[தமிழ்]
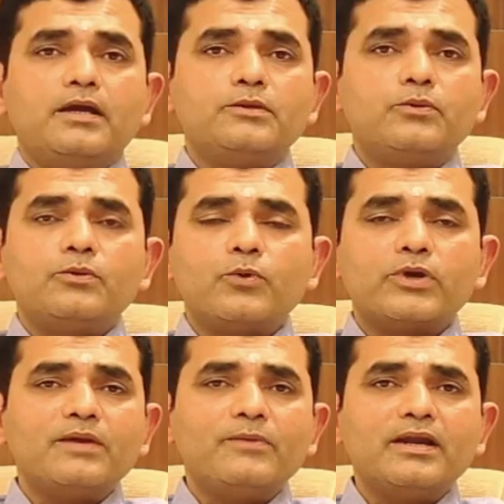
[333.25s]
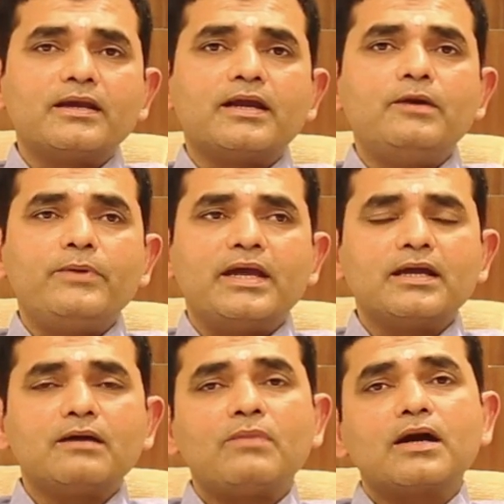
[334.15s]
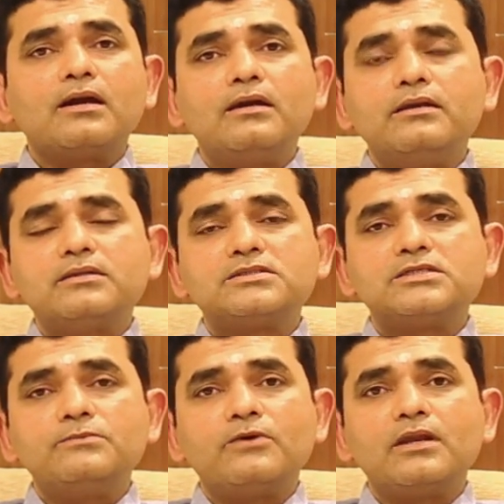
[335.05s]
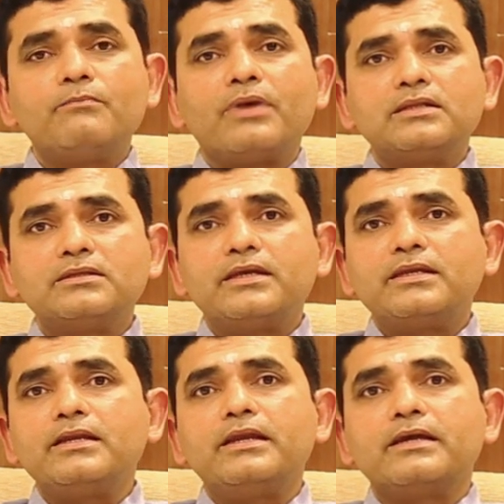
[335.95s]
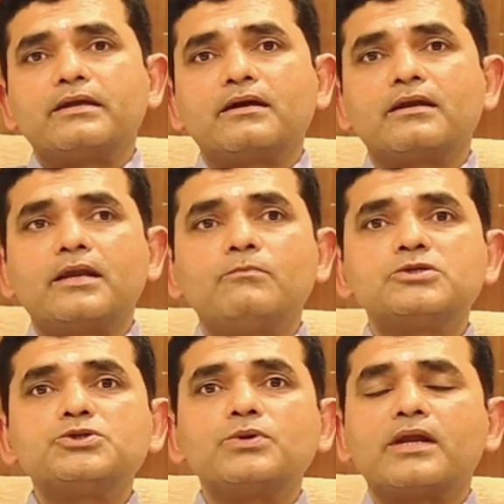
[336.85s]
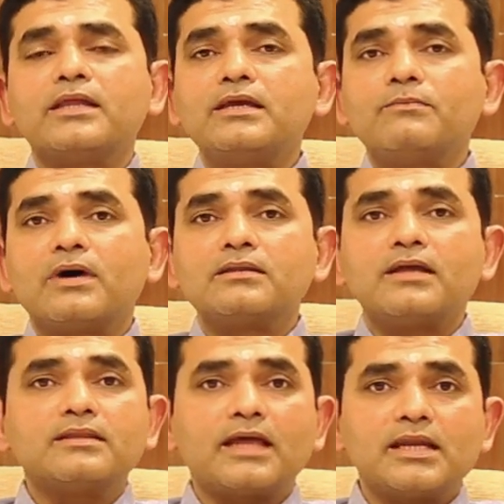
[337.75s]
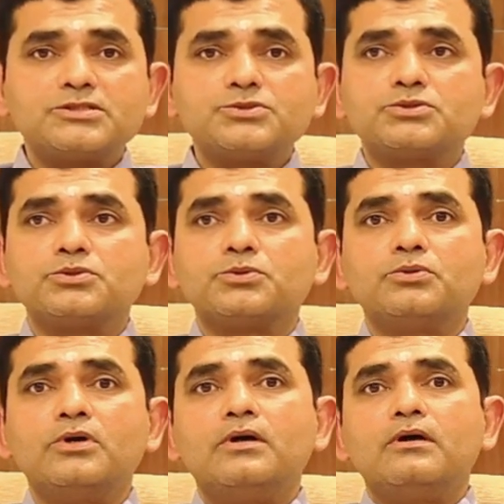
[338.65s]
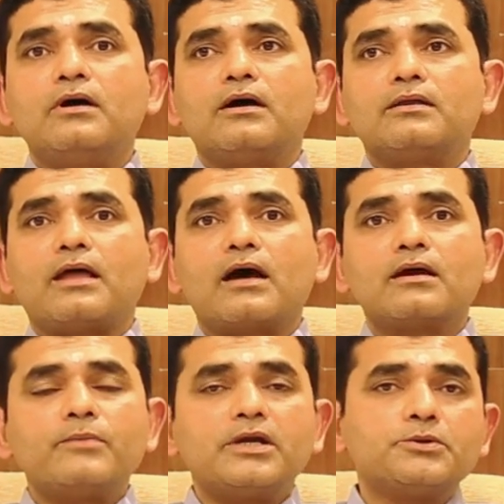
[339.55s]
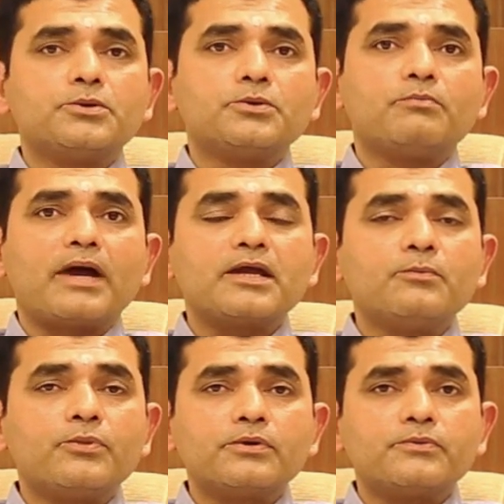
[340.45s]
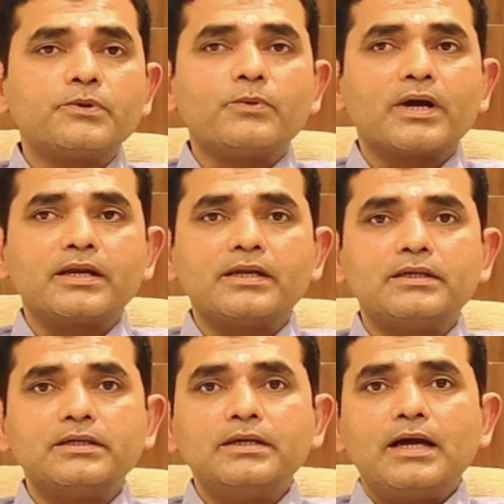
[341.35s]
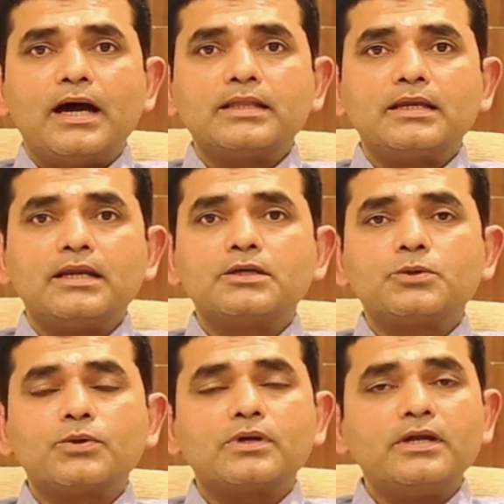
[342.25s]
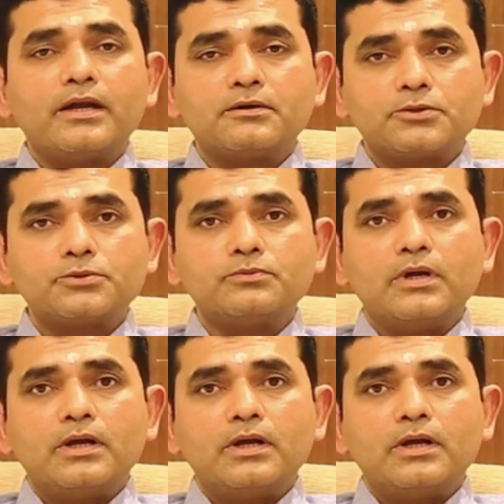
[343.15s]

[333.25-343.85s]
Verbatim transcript: இது ஒரு முக்கியமான கேள்வி எனக்கு மக்கள்லாம் இந்த சினிமாலாம் பார்த்துட்டு என்ன நினைக்கிறாங்கன்னா என்னமோ சுகர் அதிகமாக இருந்தால் தலை சுத்தும் தாகம் எடுக்கும் மயக்கம் போட்டு விழுவாங்கன்னு அதெல்லாம் டோட்டலி அன்ட்ரூ